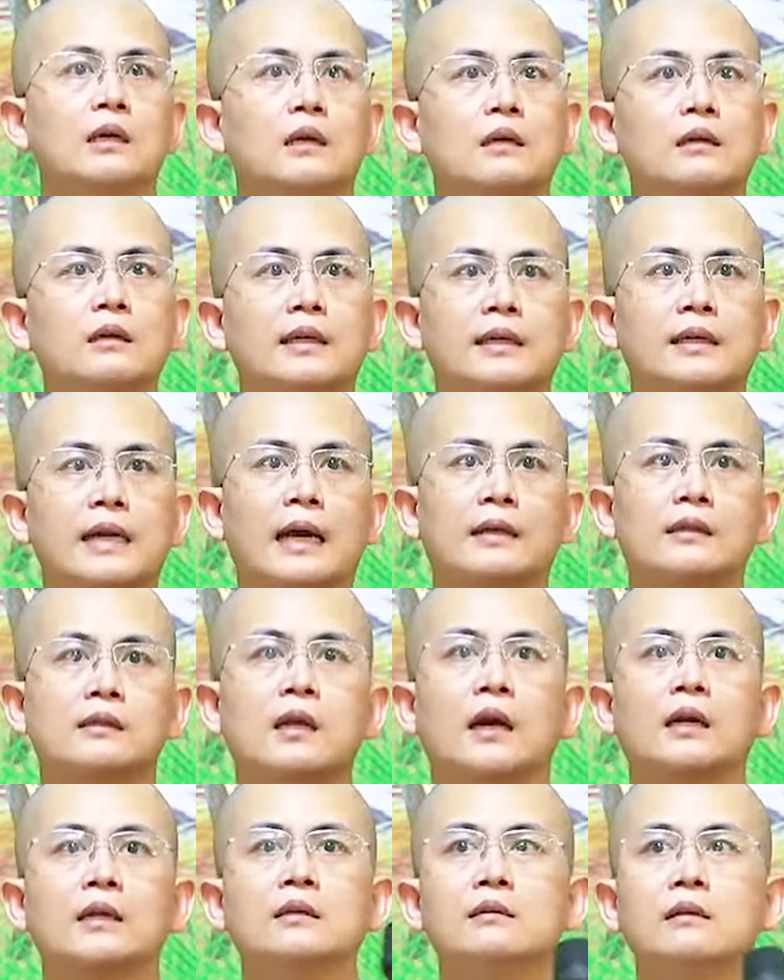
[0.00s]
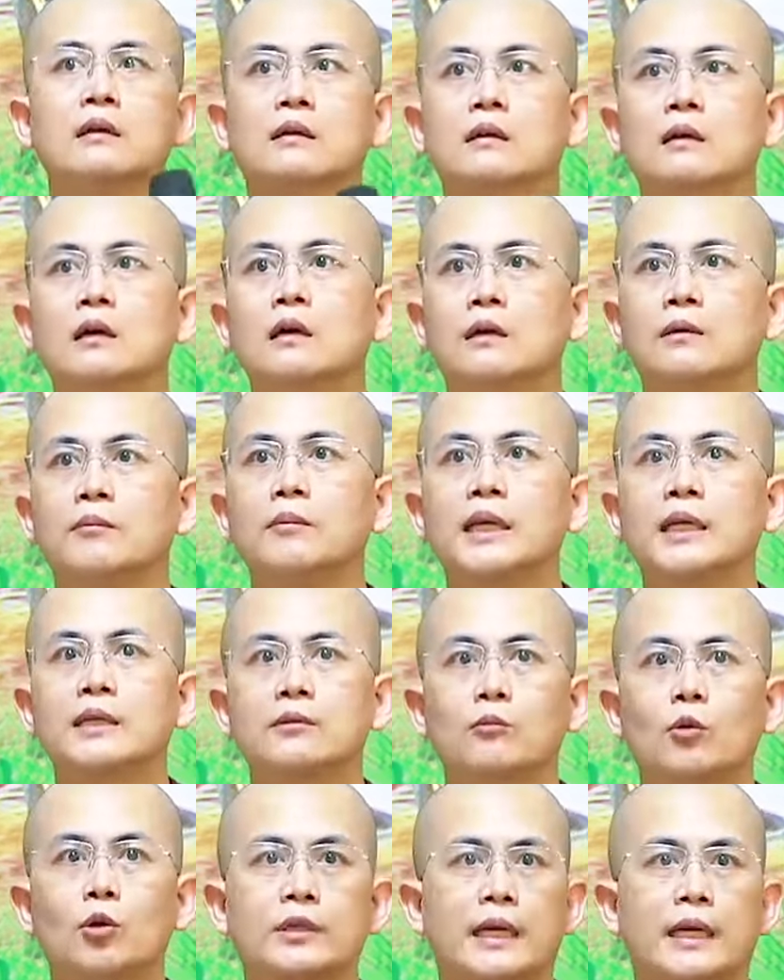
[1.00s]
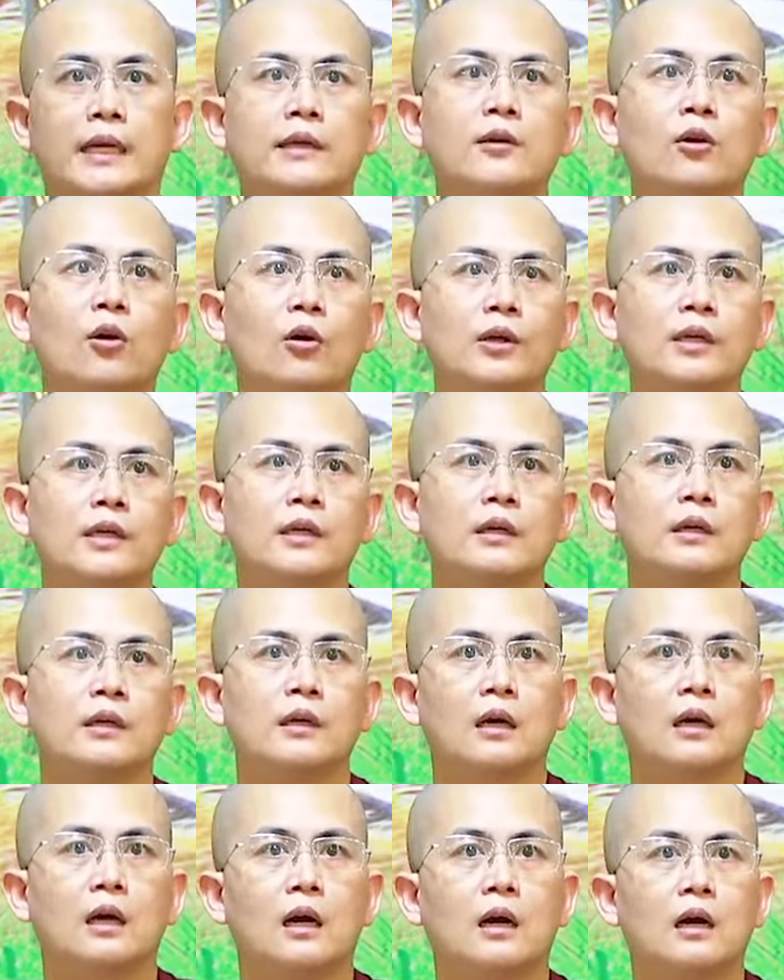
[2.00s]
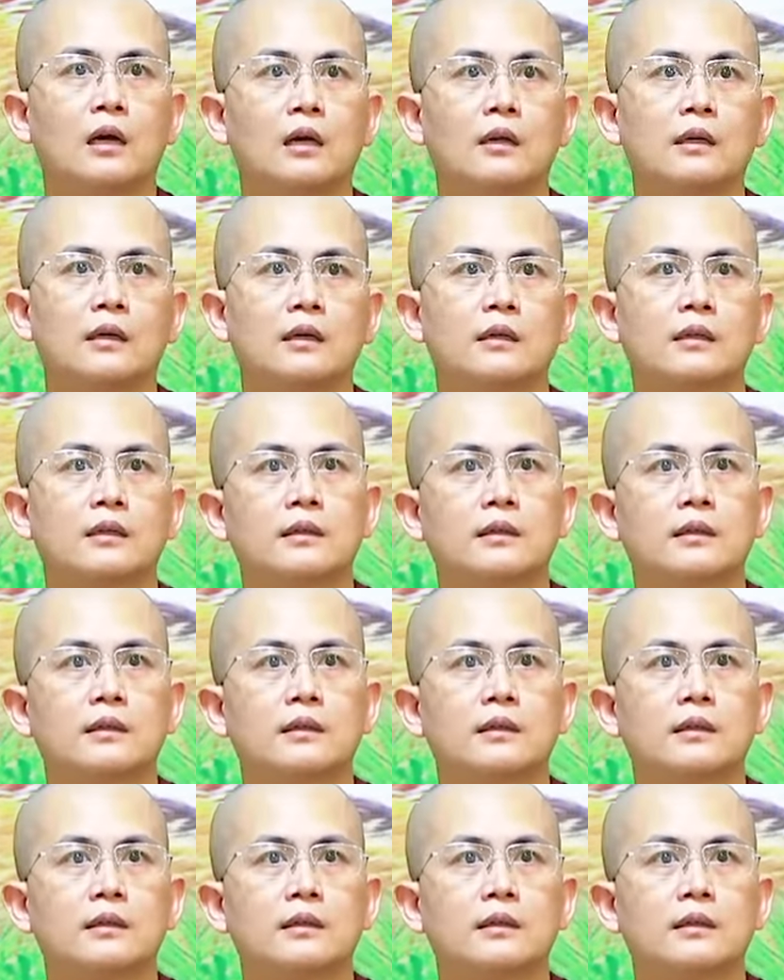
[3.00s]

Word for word: người này thấy được ở mình một cái nỗi uh, ờ,